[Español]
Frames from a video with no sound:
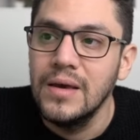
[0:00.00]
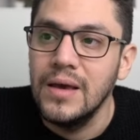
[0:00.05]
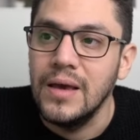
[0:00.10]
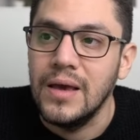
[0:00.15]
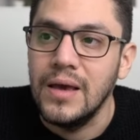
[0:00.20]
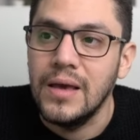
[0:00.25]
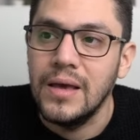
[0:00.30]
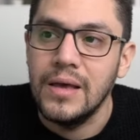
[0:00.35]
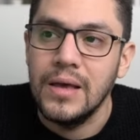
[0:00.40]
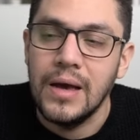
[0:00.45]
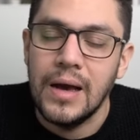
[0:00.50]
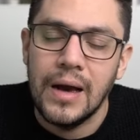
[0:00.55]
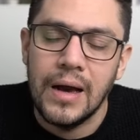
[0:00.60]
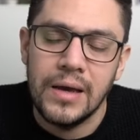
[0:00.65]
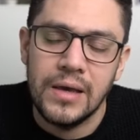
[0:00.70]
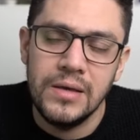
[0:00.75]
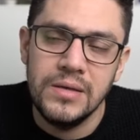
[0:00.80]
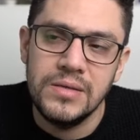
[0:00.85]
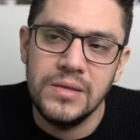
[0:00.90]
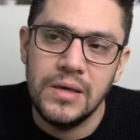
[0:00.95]
Eh,
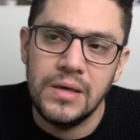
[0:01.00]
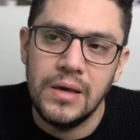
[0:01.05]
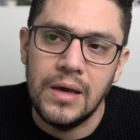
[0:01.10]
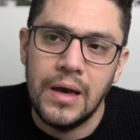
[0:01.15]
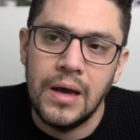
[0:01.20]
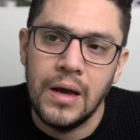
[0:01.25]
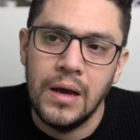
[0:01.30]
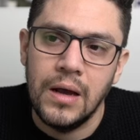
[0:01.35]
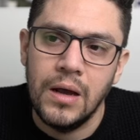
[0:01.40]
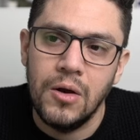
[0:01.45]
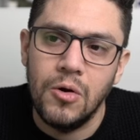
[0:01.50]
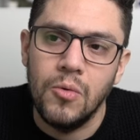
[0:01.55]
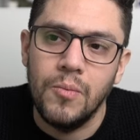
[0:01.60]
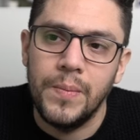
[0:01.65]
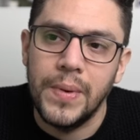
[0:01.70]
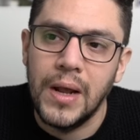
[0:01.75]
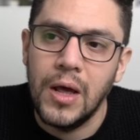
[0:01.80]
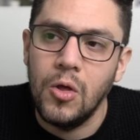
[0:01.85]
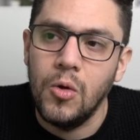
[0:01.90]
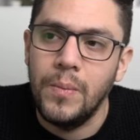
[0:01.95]
aquí se han
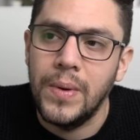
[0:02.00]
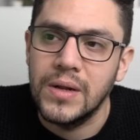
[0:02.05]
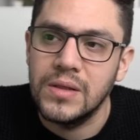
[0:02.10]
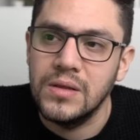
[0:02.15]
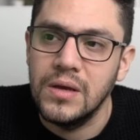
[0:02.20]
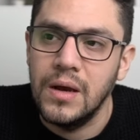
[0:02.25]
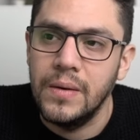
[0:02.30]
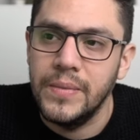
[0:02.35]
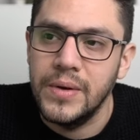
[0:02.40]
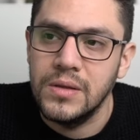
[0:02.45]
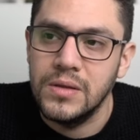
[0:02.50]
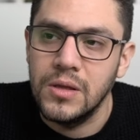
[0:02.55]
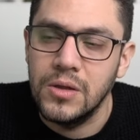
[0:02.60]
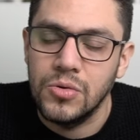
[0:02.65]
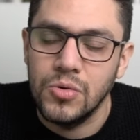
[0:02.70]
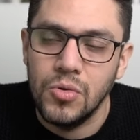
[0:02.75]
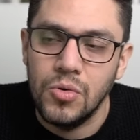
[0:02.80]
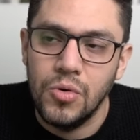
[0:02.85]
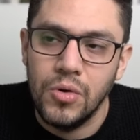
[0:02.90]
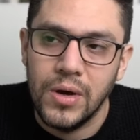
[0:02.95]
comprado prácticamente
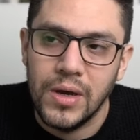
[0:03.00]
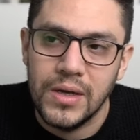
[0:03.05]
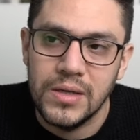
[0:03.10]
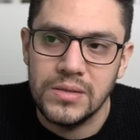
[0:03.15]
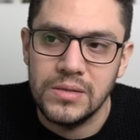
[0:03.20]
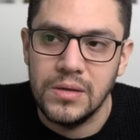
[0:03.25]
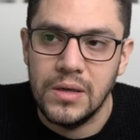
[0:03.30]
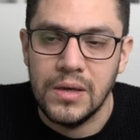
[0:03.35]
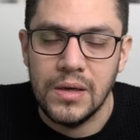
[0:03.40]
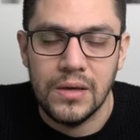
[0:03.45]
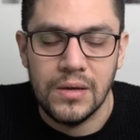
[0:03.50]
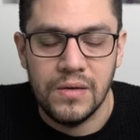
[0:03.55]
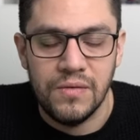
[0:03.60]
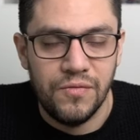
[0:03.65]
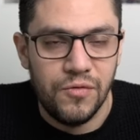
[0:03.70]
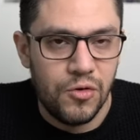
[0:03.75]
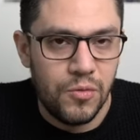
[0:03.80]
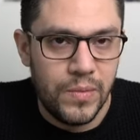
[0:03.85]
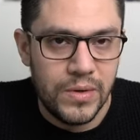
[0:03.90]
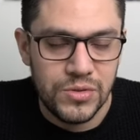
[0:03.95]
todo lo que es eh,
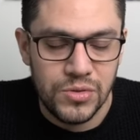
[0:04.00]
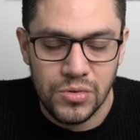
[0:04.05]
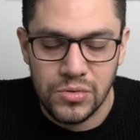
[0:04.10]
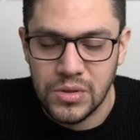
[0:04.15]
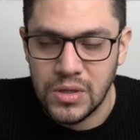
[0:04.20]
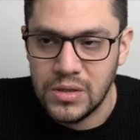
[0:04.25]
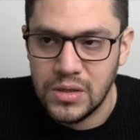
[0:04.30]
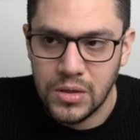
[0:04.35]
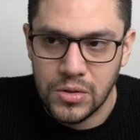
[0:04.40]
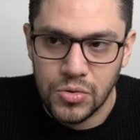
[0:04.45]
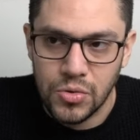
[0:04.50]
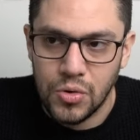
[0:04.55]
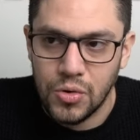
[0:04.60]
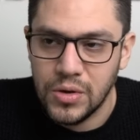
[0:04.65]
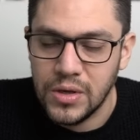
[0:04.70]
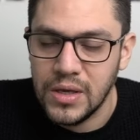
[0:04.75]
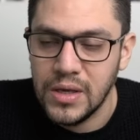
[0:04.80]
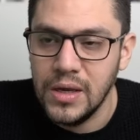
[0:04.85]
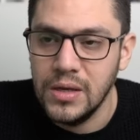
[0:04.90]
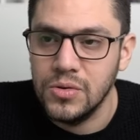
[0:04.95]
información de
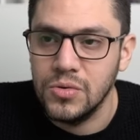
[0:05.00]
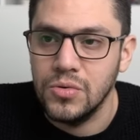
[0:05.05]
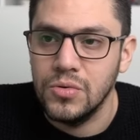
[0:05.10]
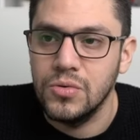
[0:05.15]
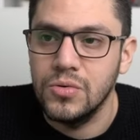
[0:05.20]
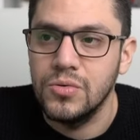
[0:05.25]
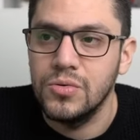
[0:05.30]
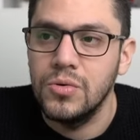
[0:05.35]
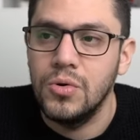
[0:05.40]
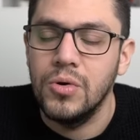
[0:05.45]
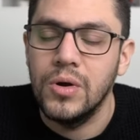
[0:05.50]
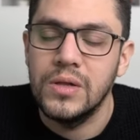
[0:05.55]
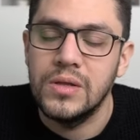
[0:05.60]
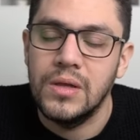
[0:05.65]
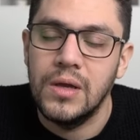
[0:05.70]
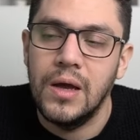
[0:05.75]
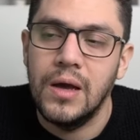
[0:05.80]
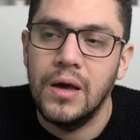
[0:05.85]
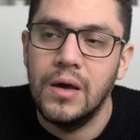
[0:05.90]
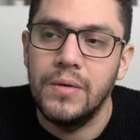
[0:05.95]
tecnología, todo lo que
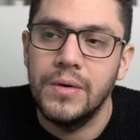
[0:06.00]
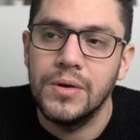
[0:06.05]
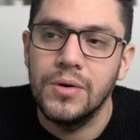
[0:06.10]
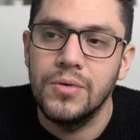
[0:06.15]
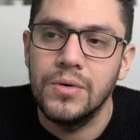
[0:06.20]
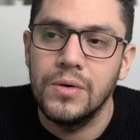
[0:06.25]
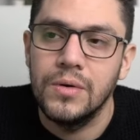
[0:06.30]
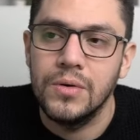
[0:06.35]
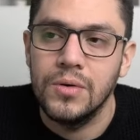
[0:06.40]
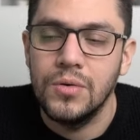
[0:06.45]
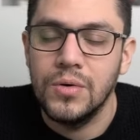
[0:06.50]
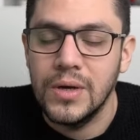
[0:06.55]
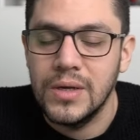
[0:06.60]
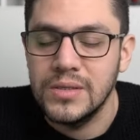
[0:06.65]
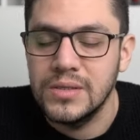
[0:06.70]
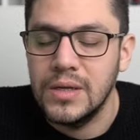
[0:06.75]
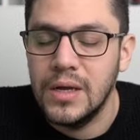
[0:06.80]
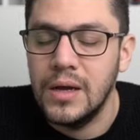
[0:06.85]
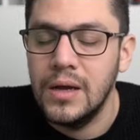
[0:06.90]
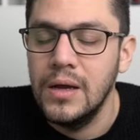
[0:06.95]
tenga que ver con,
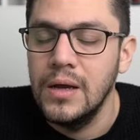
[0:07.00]
este